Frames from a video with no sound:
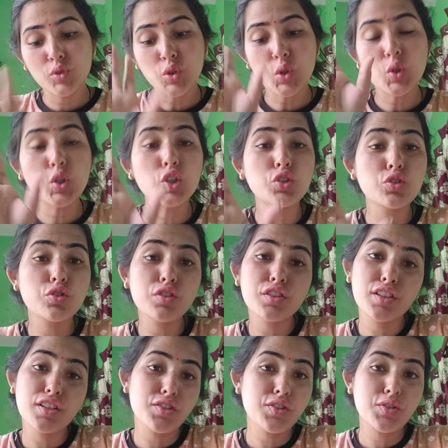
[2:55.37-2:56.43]
झोली तो इतनी
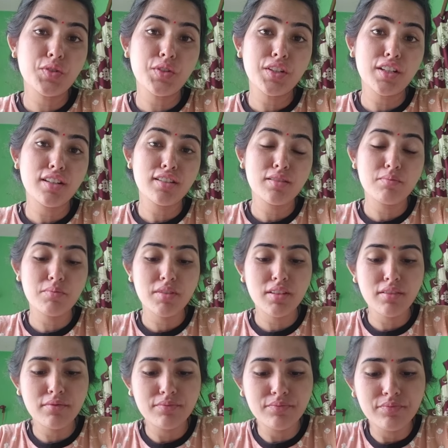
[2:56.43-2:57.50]
टेस्टी हुई ना कसम
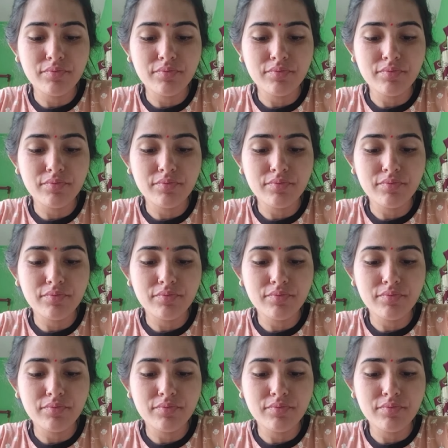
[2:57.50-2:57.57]
से